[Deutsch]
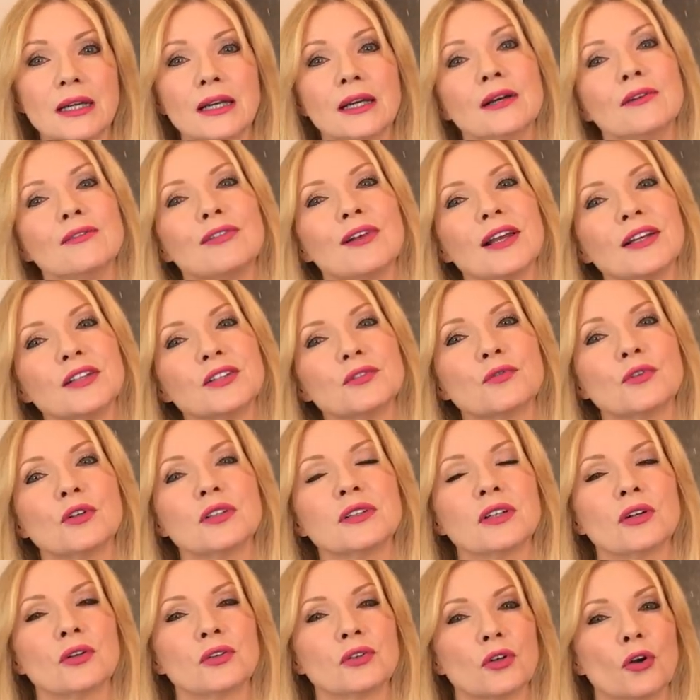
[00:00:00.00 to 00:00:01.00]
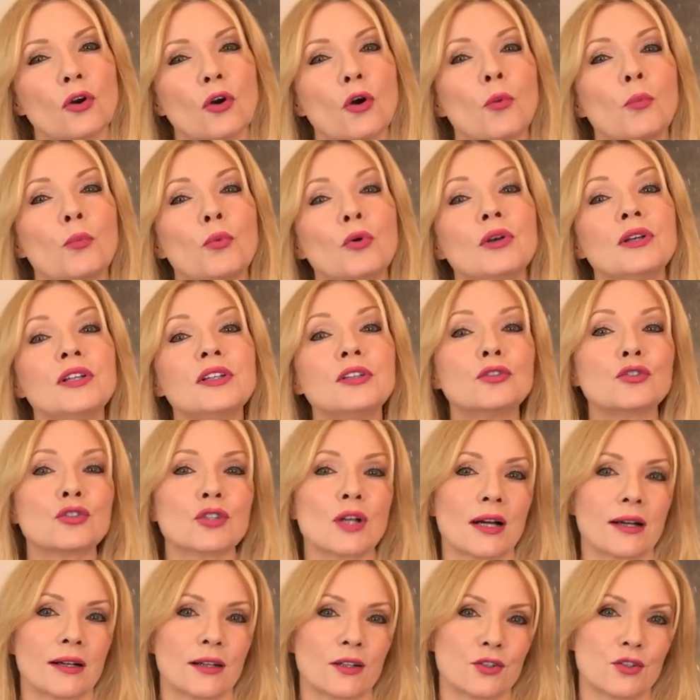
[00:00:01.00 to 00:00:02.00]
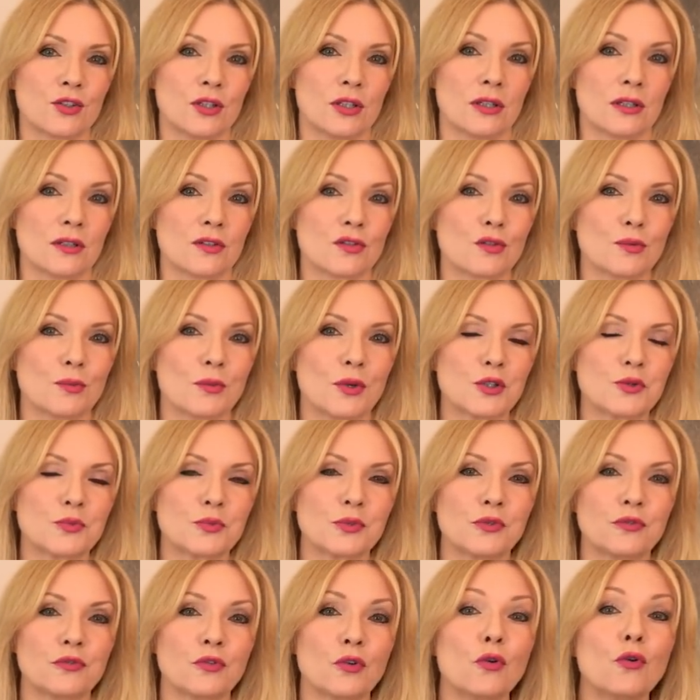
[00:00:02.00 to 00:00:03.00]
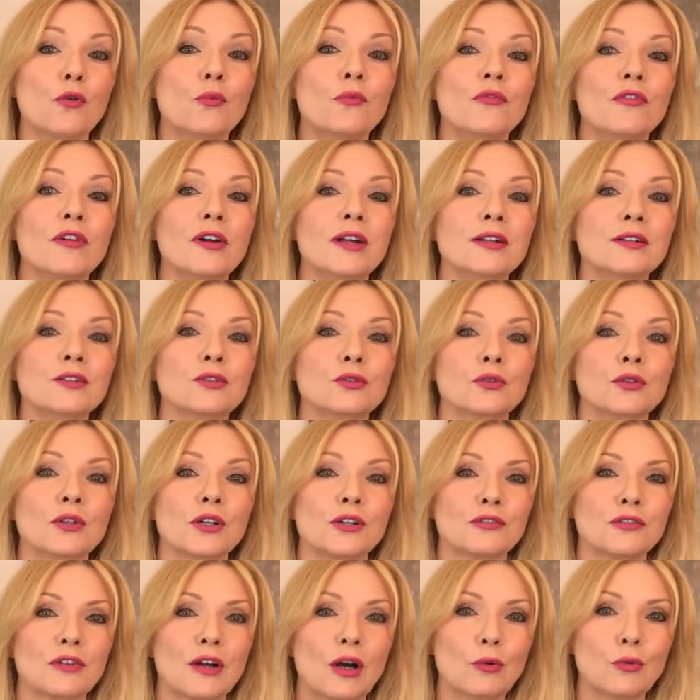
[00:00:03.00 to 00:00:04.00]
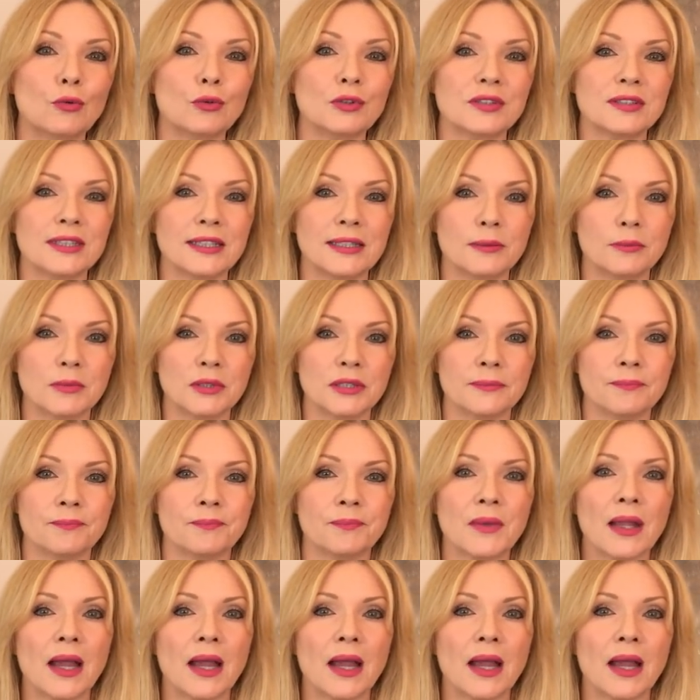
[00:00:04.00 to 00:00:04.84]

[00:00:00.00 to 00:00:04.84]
Vielleicht wollt ihr euch auch politisch engagieren, zum Beispiel für Umwelt- oder Frauenthemen.